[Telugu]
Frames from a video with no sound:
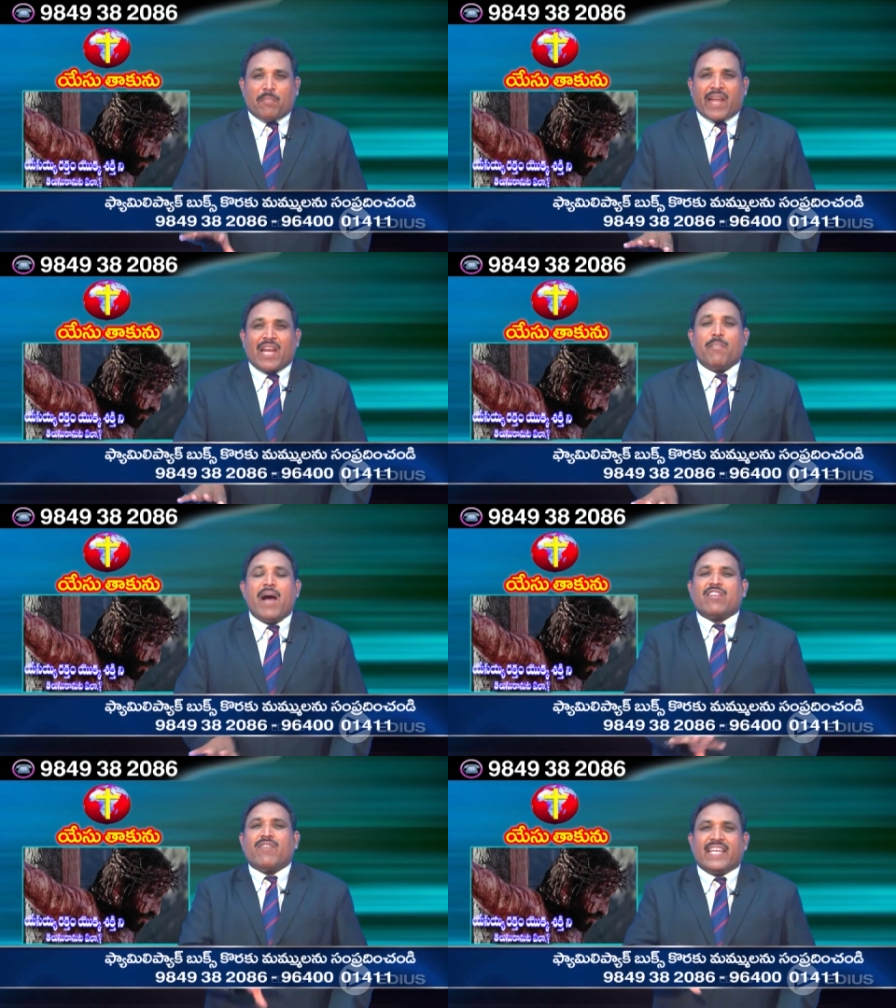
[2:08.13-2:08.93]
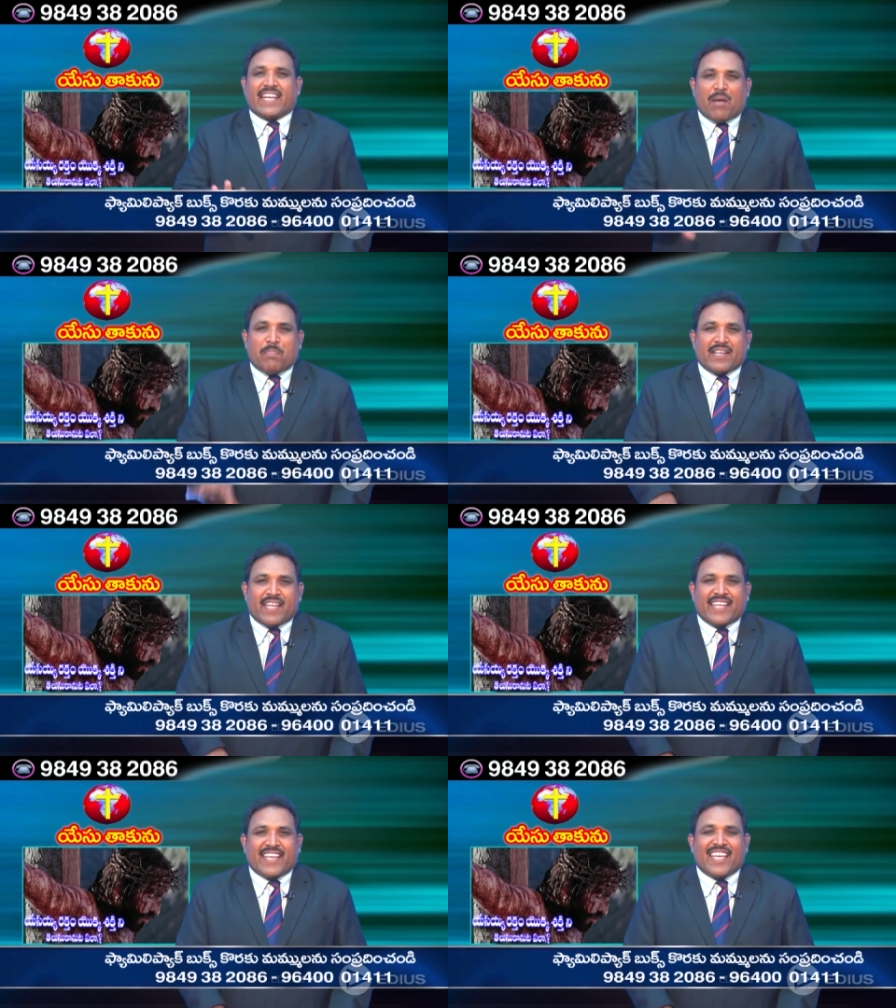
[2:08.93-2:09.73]
మరల మానవాళ్ళని
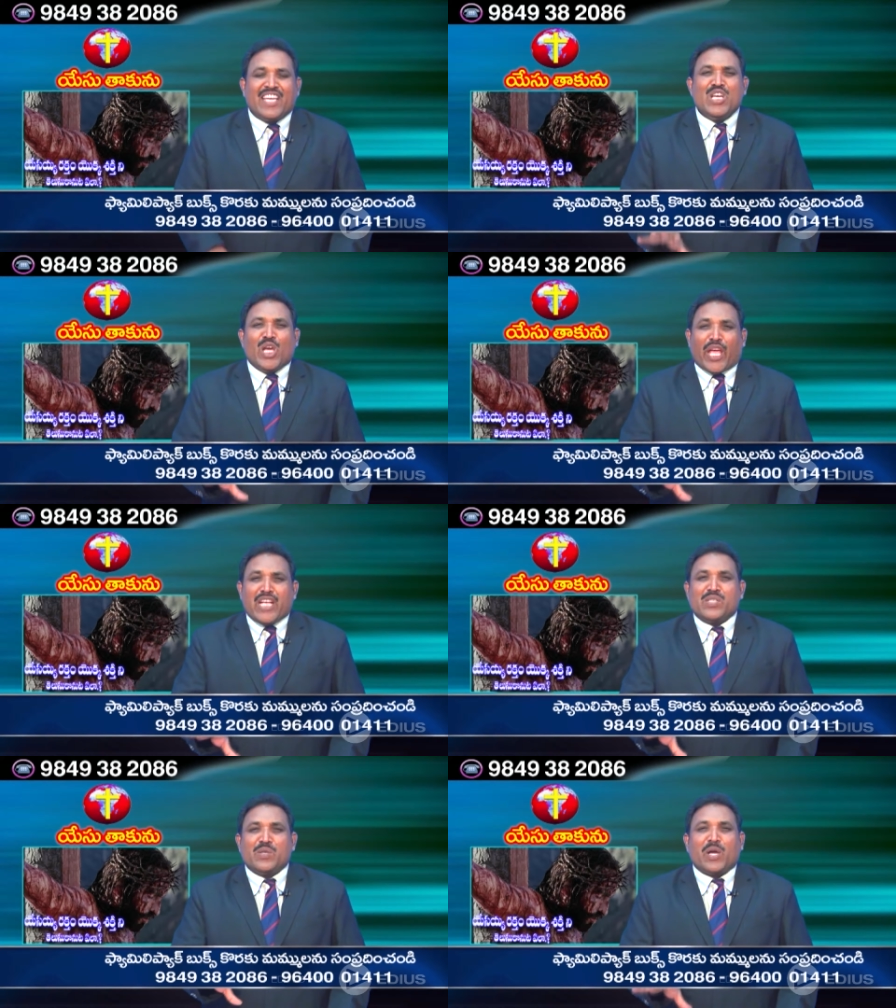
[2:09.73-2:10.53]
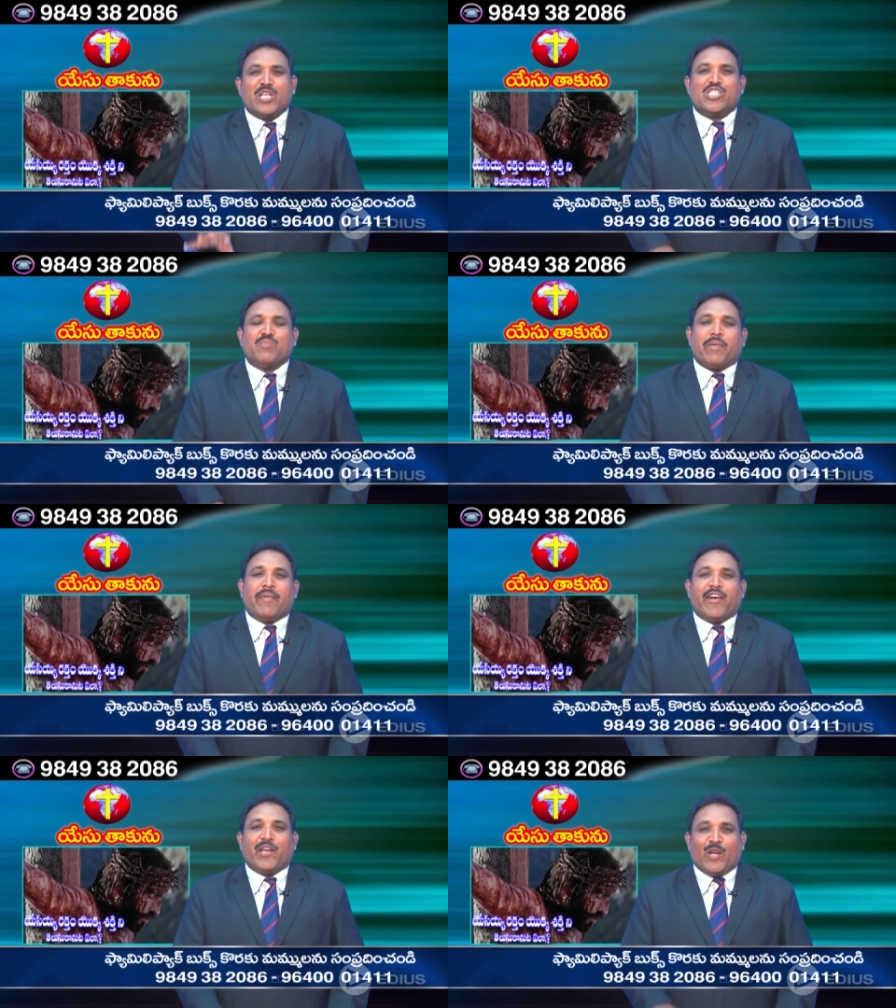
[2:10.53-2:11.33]
కాపాడటానికి యేసుక్రీస్తు
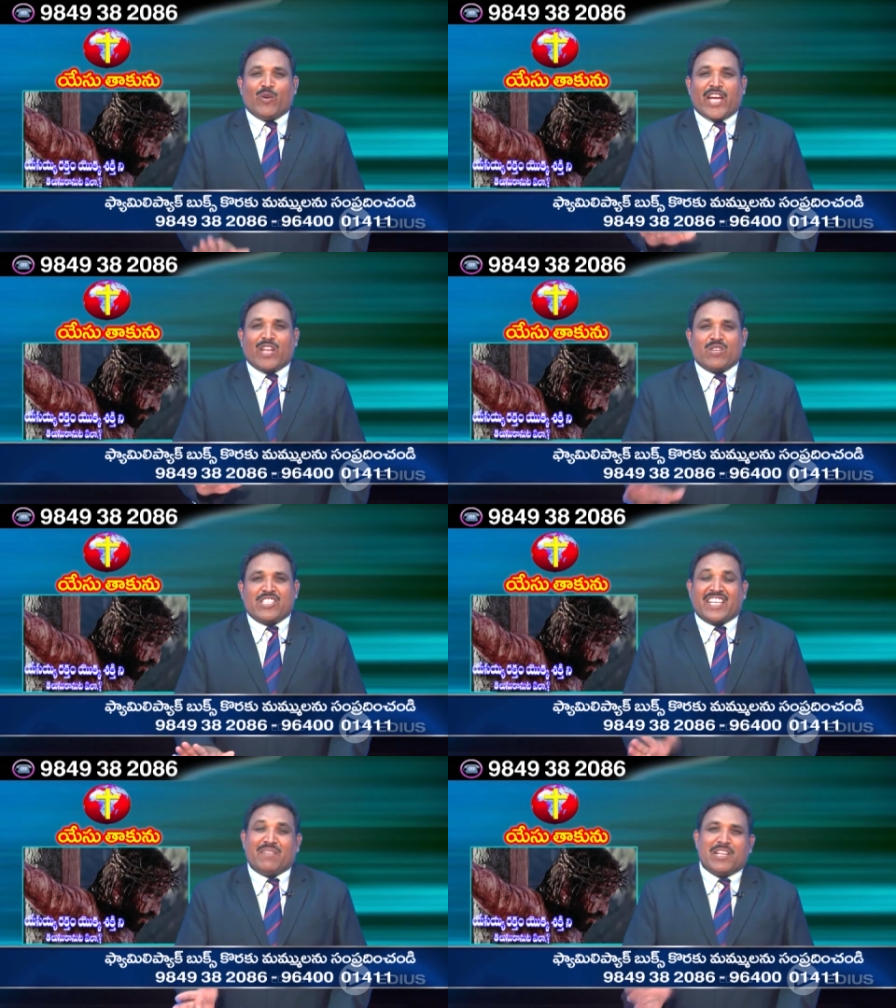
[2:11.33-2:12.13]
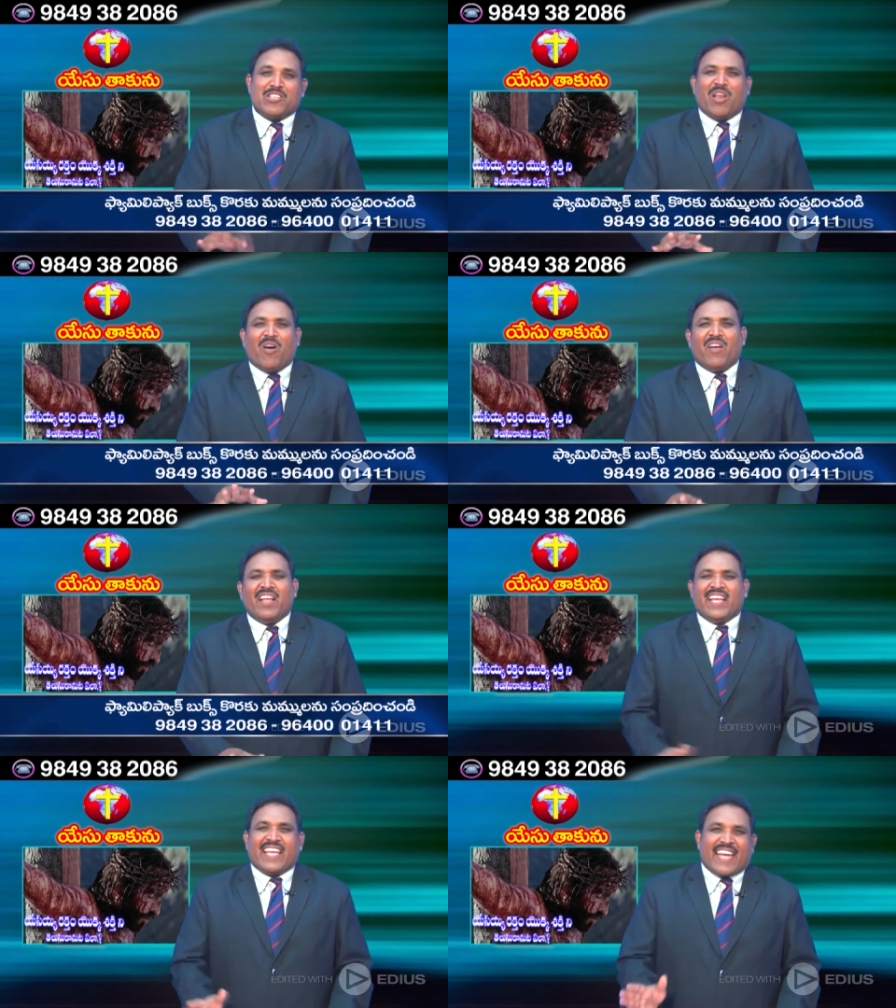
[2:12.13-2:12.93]
ప్రభులారు ఈ లోకానికి వచ్చాడు ఈ మధ్యలో
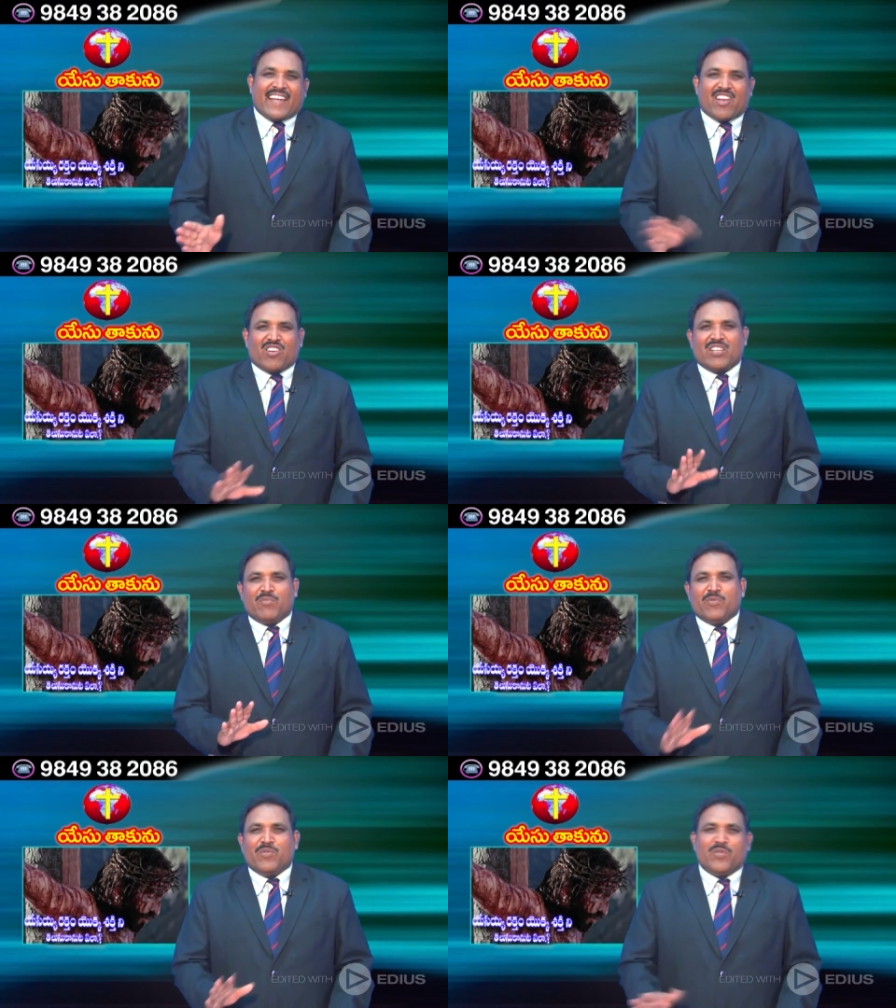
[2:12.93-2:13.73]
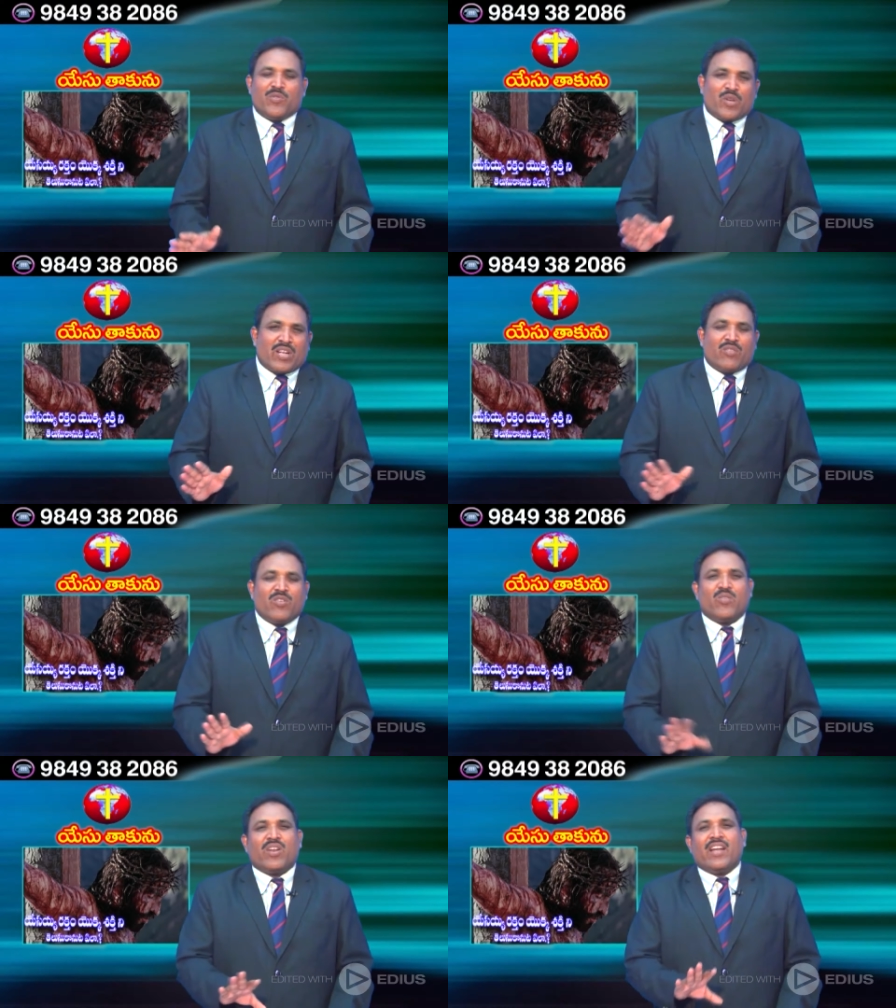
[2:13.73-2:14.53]
ఎడ్ల రక్తము గొర్ర
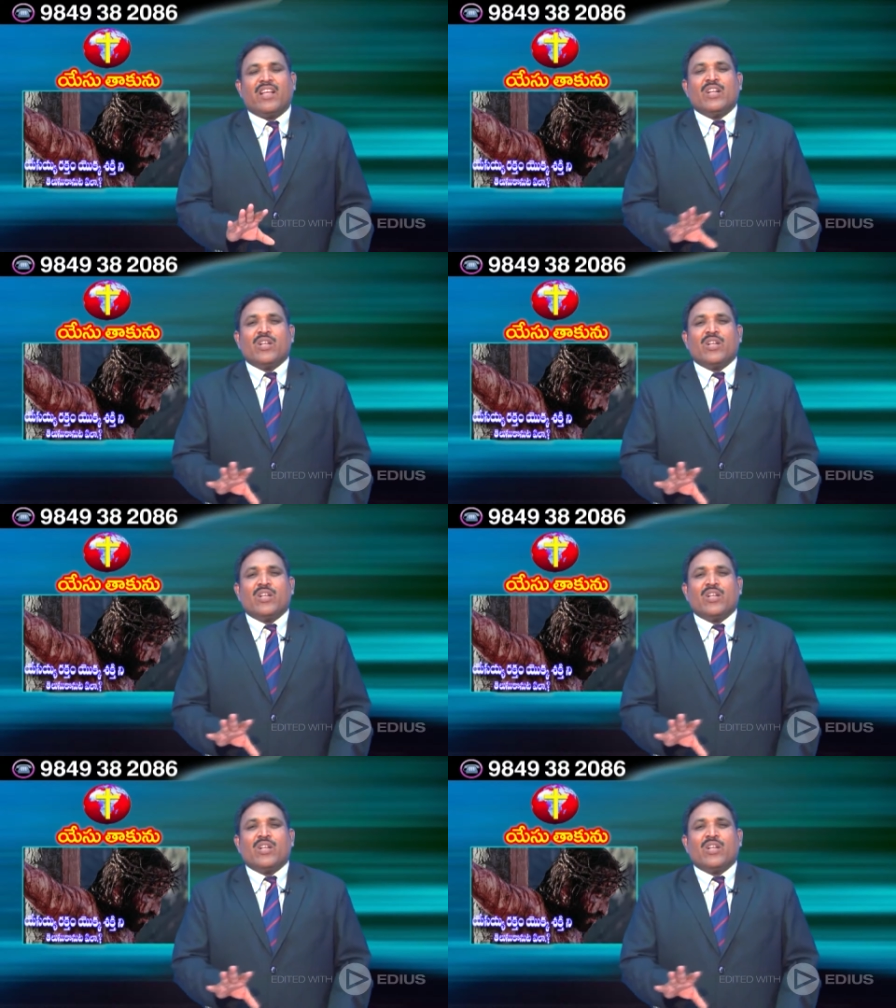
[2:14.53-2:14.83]
గొర్రెల